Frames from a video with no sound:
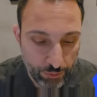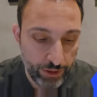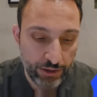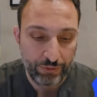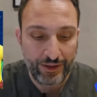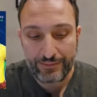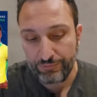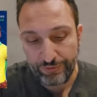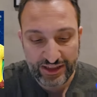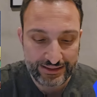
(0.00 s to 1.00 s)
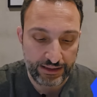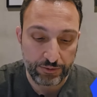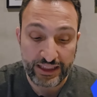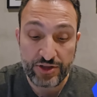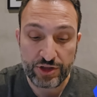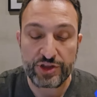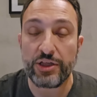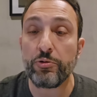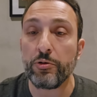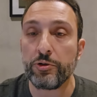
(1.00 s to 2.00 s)
O Murilo vem fazendo, desde que
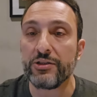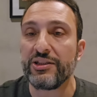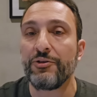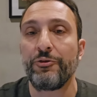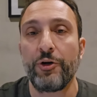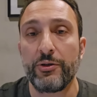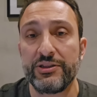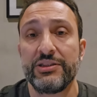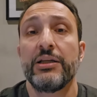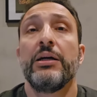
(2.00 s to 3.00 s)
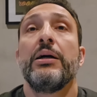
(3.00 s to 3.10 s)
chegou ao Nottingham Forest,